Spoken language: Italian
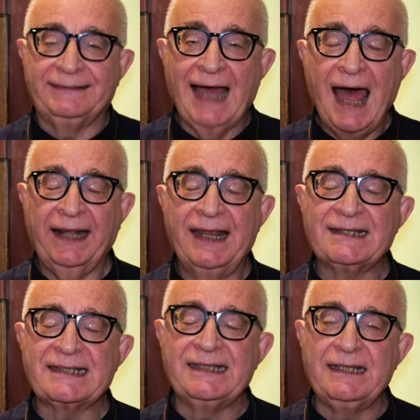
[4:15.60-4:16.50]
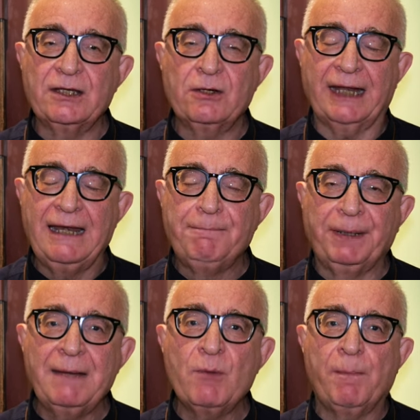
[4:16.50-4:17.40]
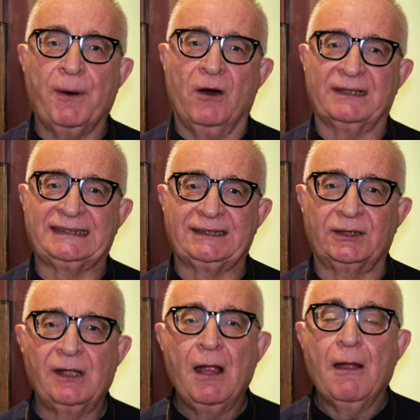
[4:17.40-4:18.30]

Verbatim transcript: dare al Signore il primo posto,